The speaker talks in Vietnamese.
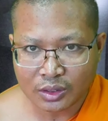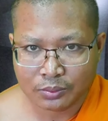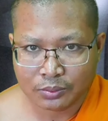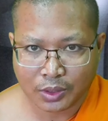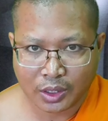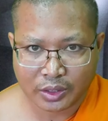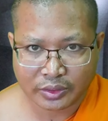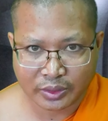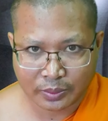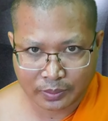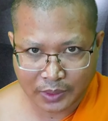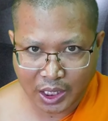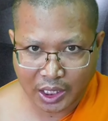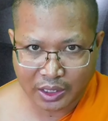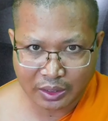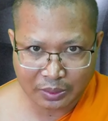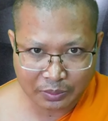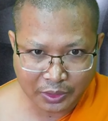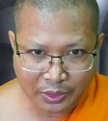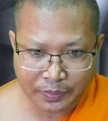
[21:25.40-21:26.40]
bằng xung đây
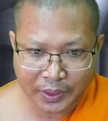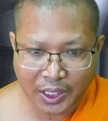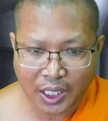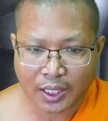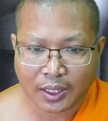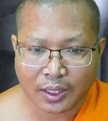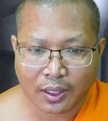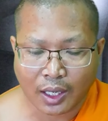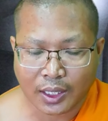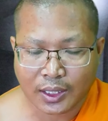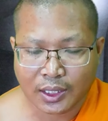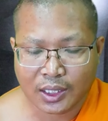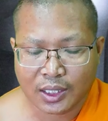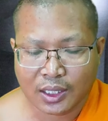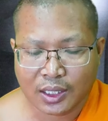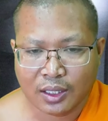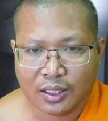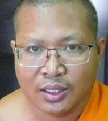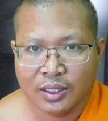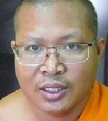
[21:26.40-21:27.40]
như mùi bè nón đó
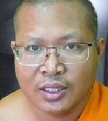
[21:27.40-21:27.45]
nó